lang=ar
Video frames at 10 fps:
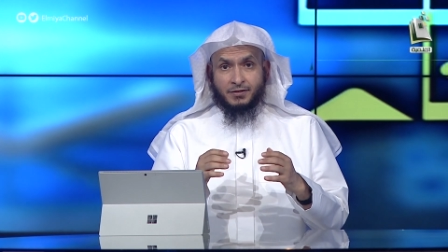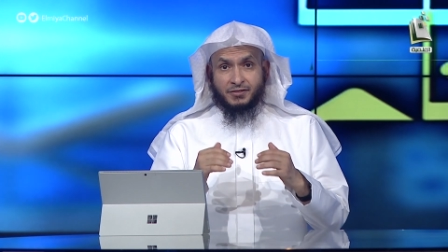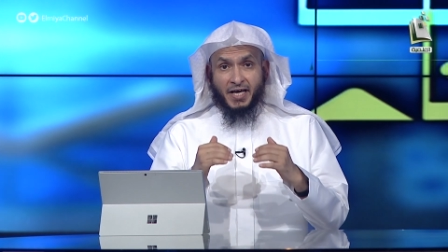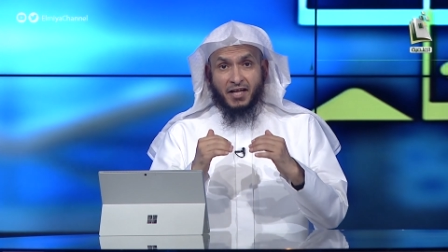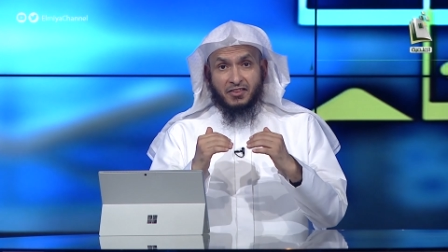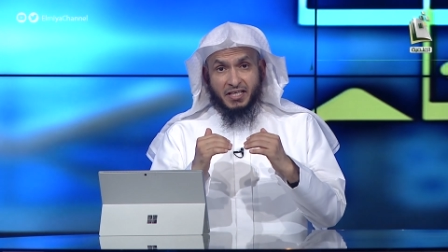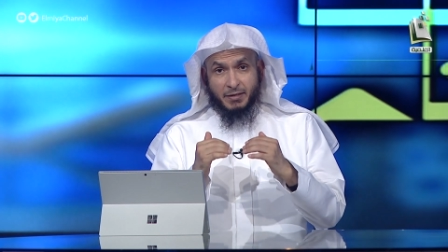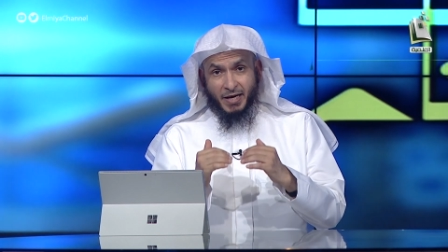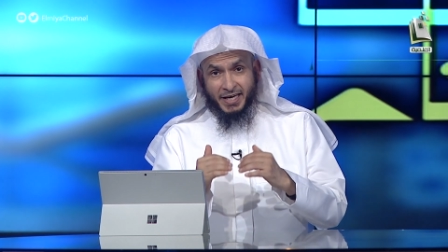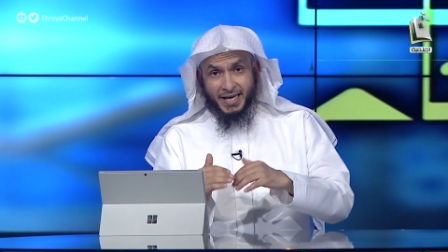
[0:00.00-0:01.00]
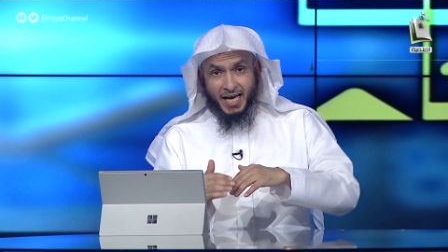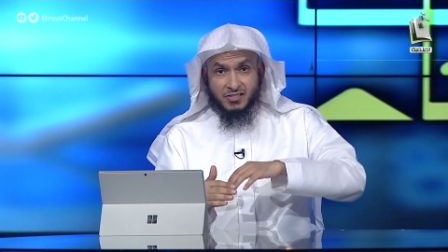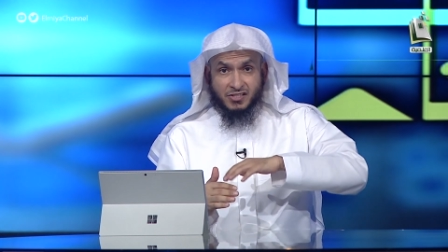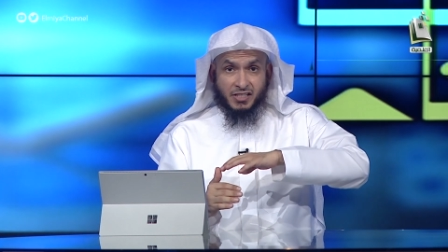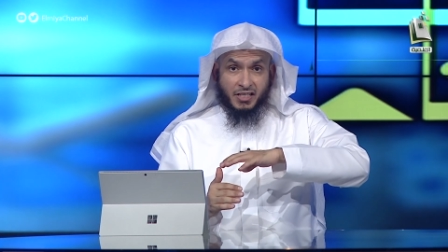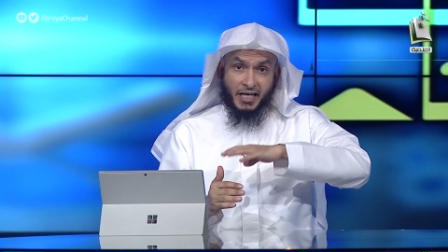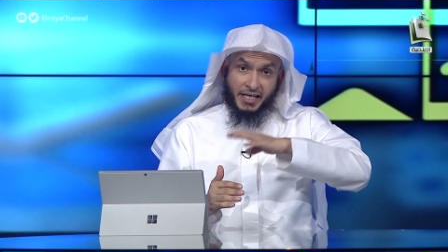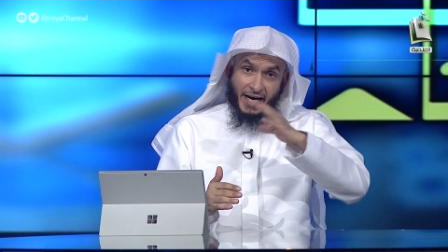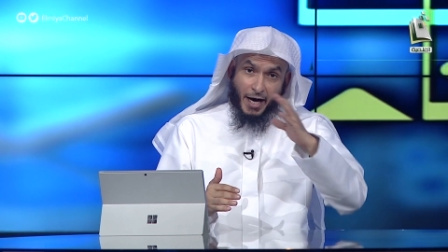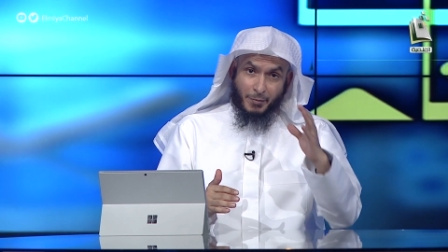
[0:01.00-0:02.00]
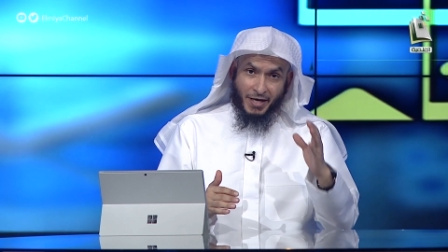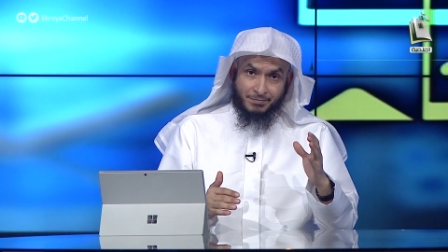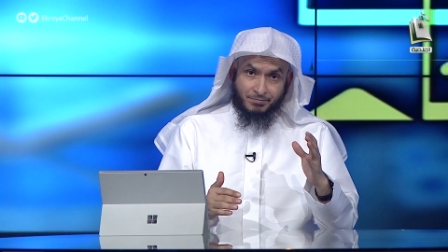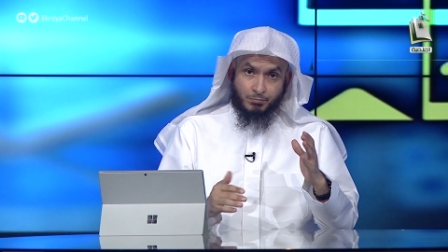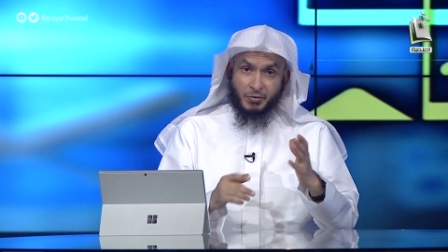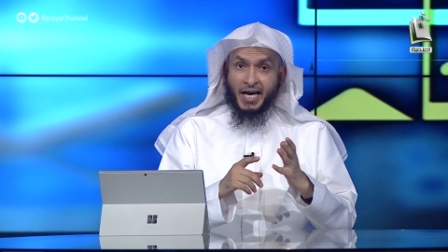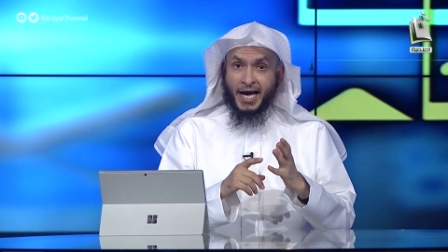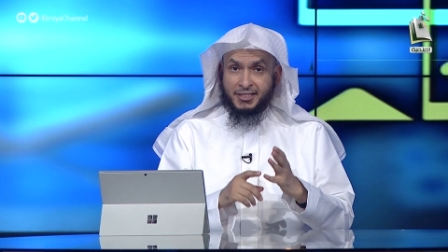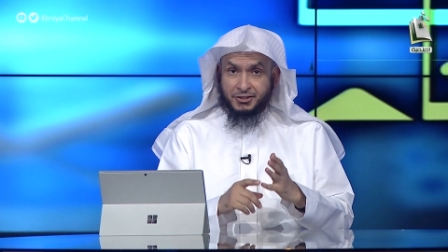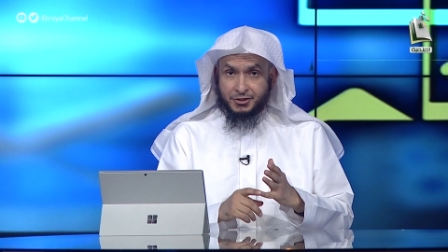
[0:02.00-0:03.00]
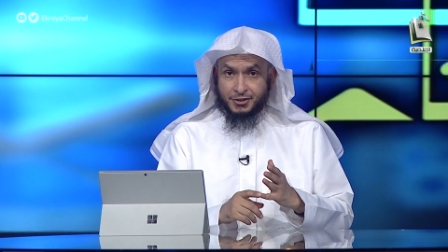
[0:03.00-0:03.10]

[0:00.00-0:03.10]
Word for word: تعظيم الناس للكعبه بالحج